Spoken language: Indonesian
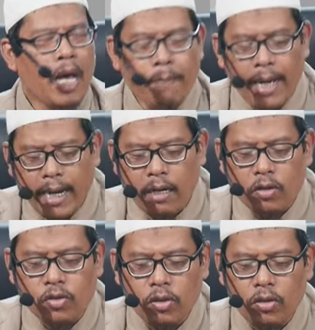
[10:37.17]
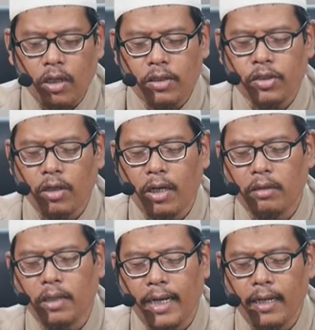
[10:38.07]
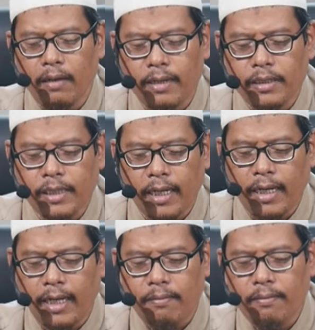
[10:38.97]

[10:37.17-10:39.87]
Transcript: bahkan Rasulullah Shallallahu Alaihi Wasallam